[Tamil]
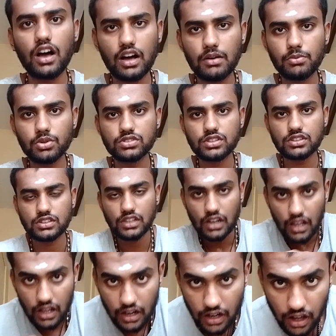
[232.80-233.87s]
ஆக
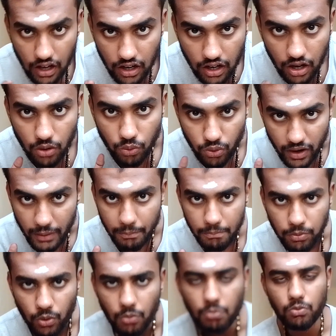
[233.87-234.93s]
மொத்தத்தில் நாங்கள்
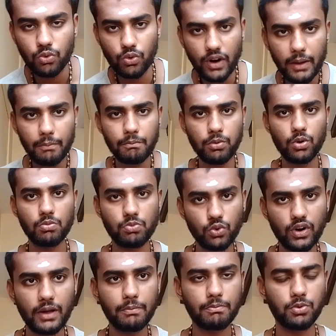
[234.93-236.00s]
உழைப்போம் உழைப்போம்
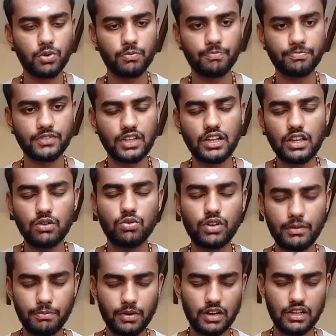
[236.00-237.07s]
உழைப்போம் இனி
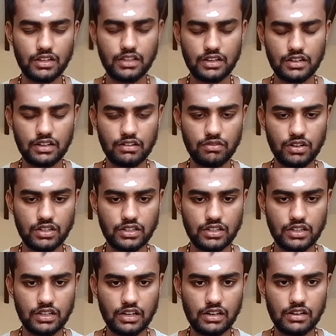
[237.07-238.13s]
உழைப்பாளர் தின
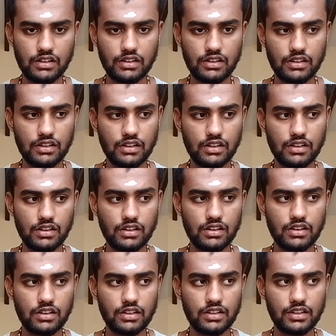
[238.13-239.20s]
நல்வாழ்த்துக்கள்
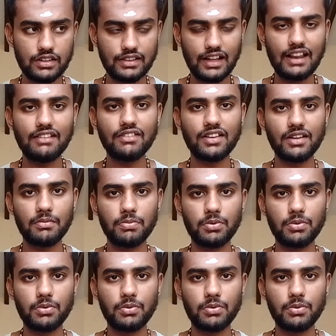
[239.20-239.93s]
தலைவர்